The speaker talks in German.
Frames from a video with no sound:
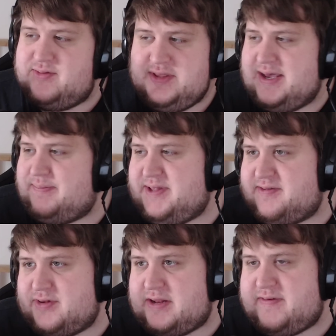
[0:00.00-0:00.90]
und ich habe das
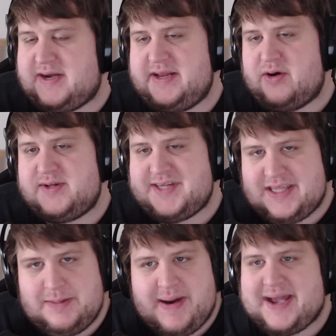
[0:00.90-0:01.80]
von Anfang an ja auch gesagt,
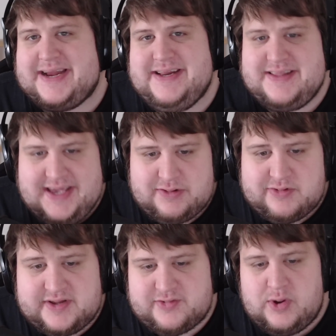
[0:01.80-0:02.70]
ich mache keine Diät
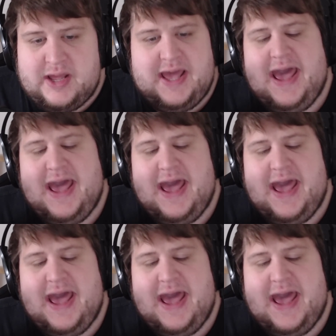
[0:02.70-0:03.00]
oder so,